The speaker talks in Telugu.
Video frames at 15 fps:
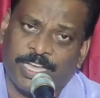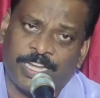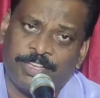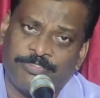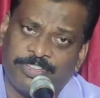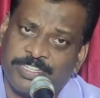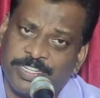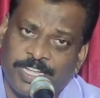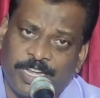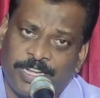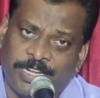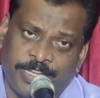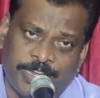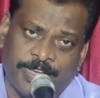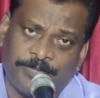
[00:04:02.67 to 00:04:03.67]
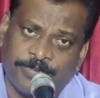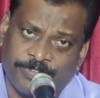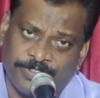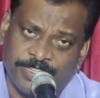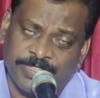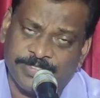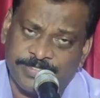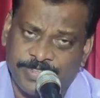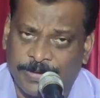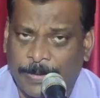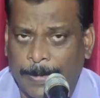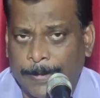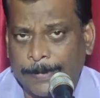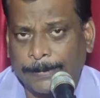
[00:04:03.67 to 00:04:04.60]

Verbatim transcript: అనే విషయాన్ని జ్ఞాపకం చేశాను